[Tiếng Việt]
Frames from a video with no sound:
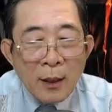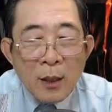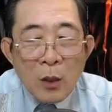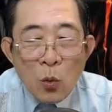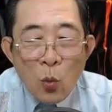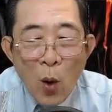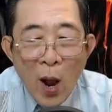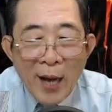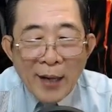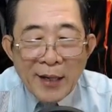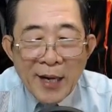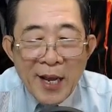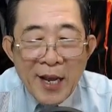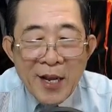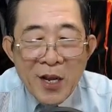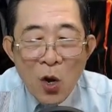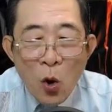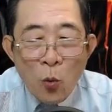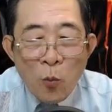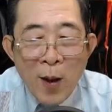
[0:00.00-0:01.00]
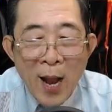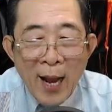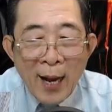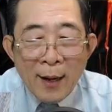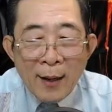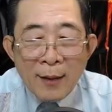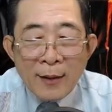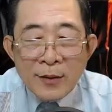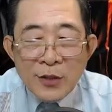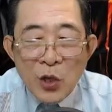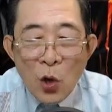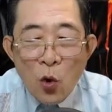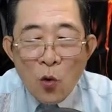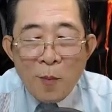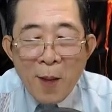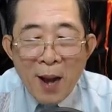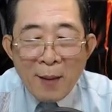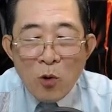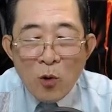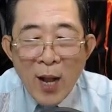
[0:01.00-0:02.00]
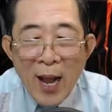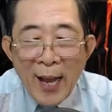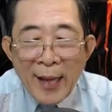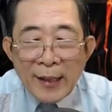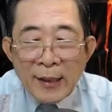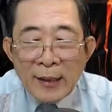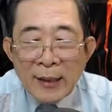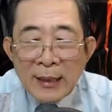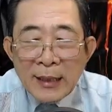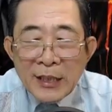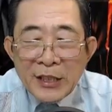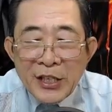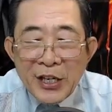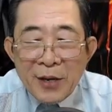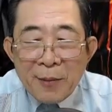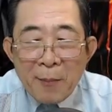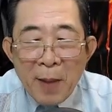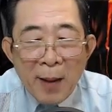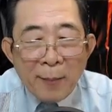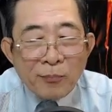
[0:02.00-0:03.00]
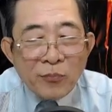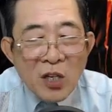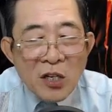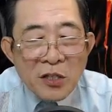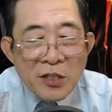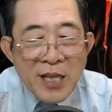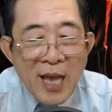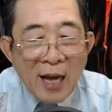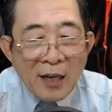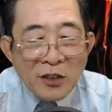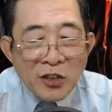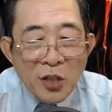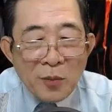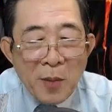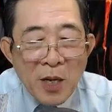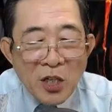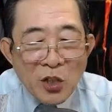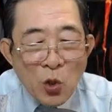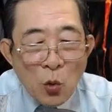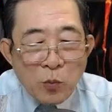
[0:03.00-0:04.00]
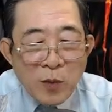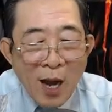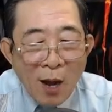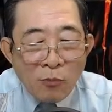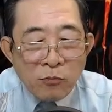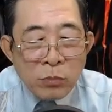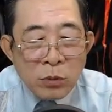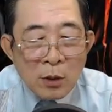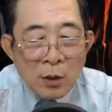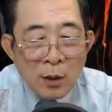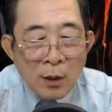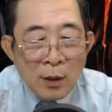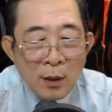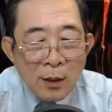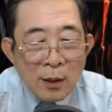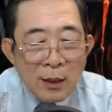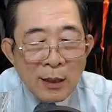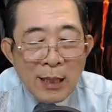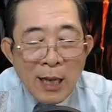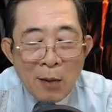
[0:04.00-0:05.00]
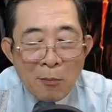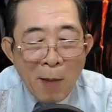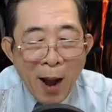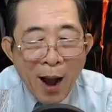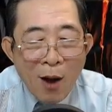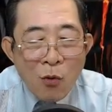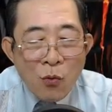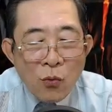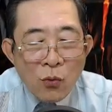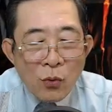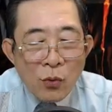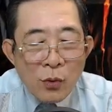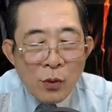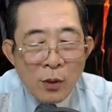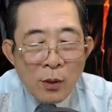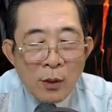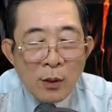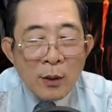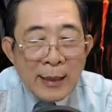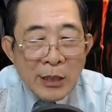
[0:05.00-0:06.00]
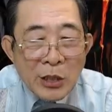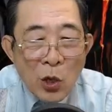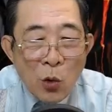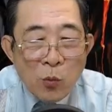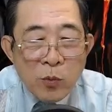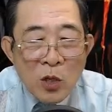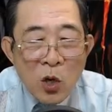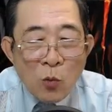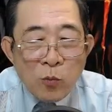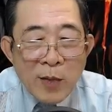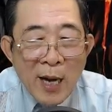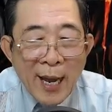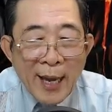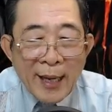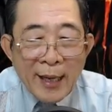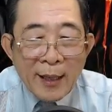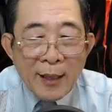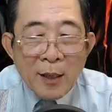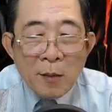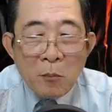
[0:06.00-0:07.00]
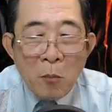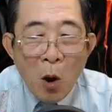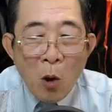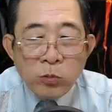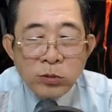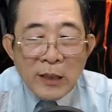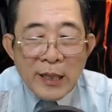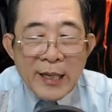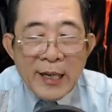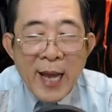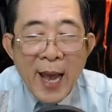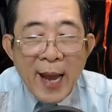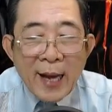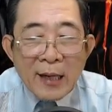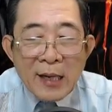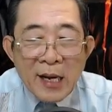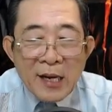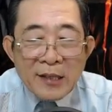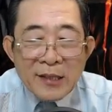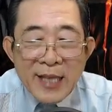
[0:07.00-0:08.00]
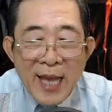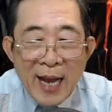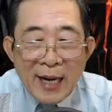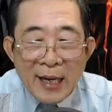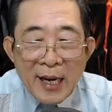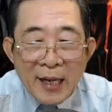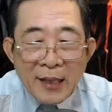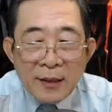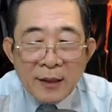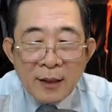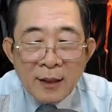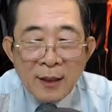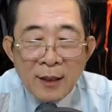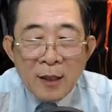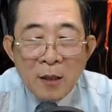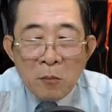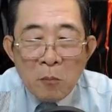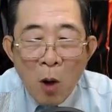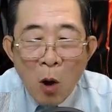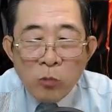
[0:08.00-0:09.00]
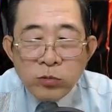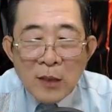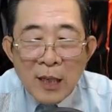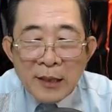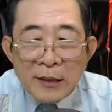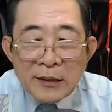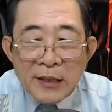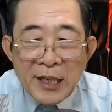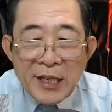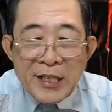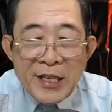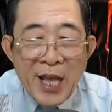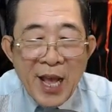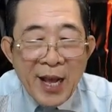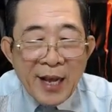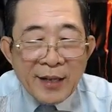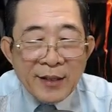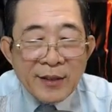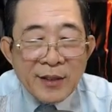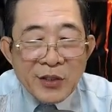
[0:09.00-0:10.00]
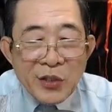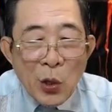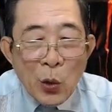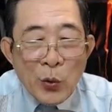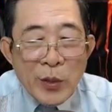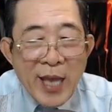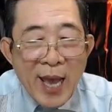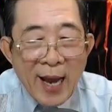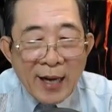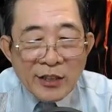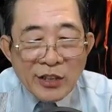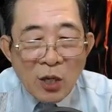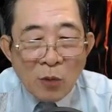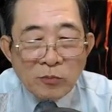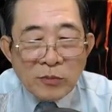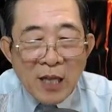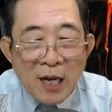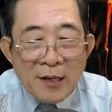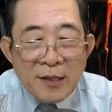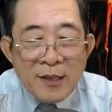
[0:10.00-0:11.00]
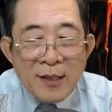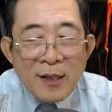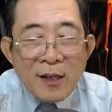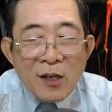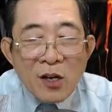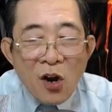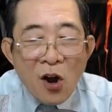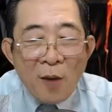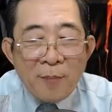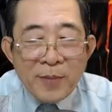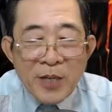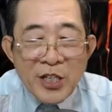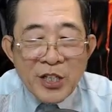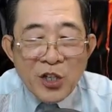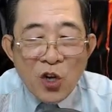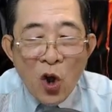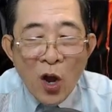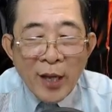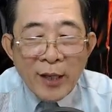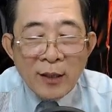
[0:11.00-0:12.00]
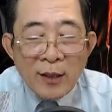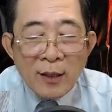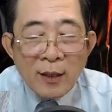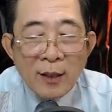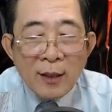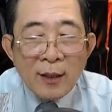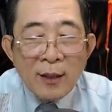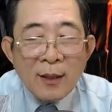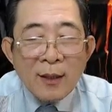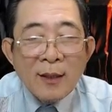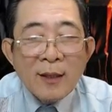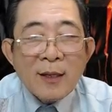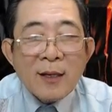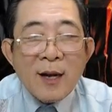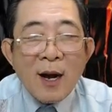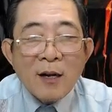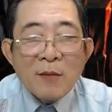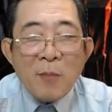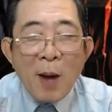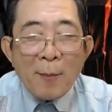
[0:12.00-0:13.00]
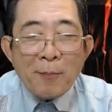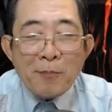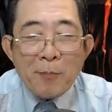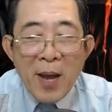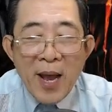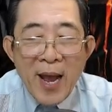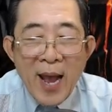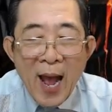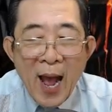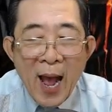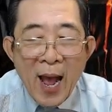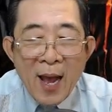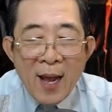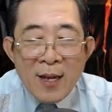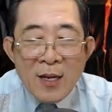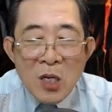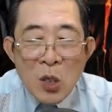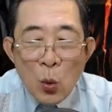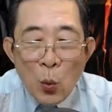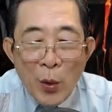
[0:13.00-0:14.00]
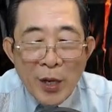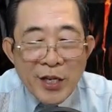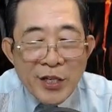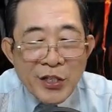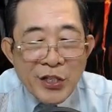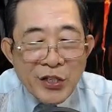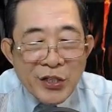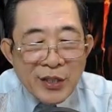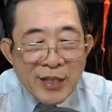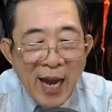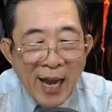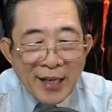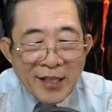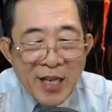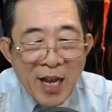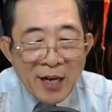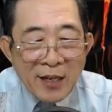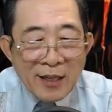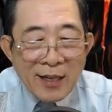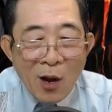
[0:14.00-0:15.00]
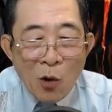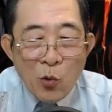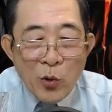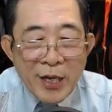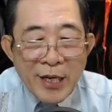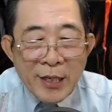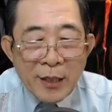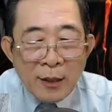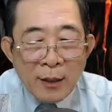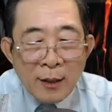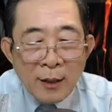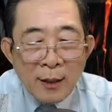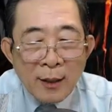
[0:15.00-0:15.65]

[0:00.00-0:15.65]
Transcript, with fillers: Hoàng đế hung hăng, vỗ bàn một cái, rìa mép tức giận tới mức rung động. Báo! Đúng lúc này, một tiếng hét lớn vang lên một tên thị vệ dỗ dàng xông tới, khom người nói, khởi bẩm bệ hạ, quỷ dương đại nhân cầu kiến,